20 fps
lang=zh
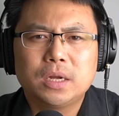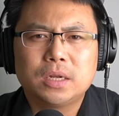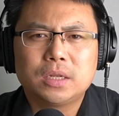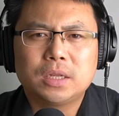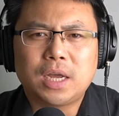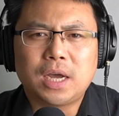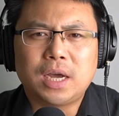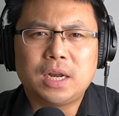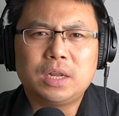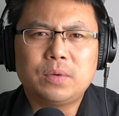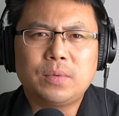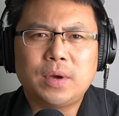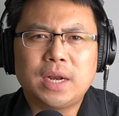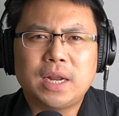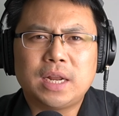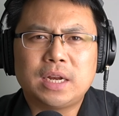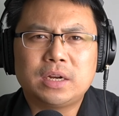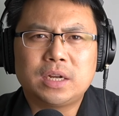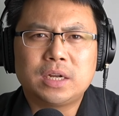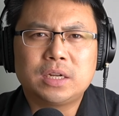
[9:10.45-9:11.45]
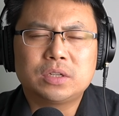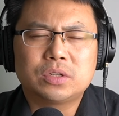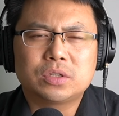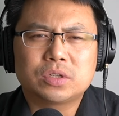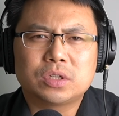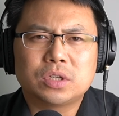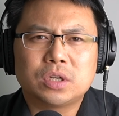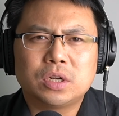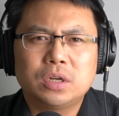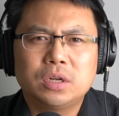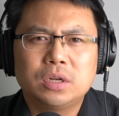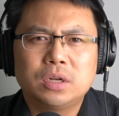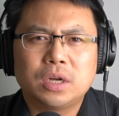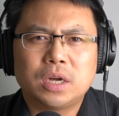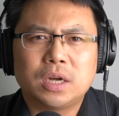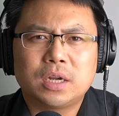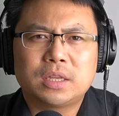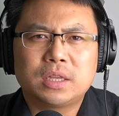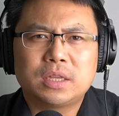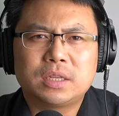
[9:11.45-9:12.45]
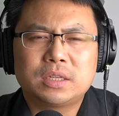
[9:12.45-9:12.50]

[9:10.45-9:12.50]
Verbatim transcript: 那另外来呢，就是呃。